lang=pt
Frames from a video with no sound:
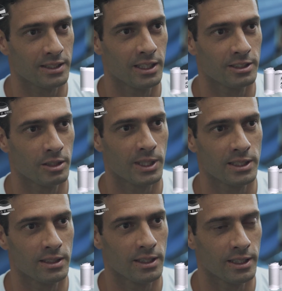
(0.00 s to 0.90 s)
a seleção
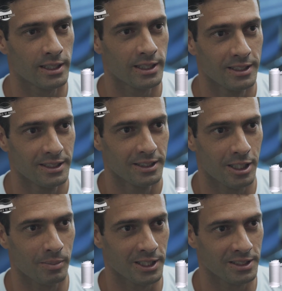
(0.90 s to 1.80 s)
brasileira
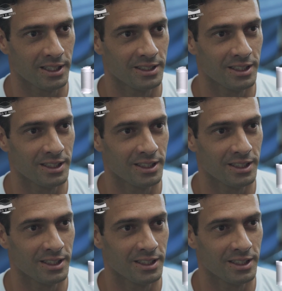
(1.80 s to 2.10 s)
há mais de 10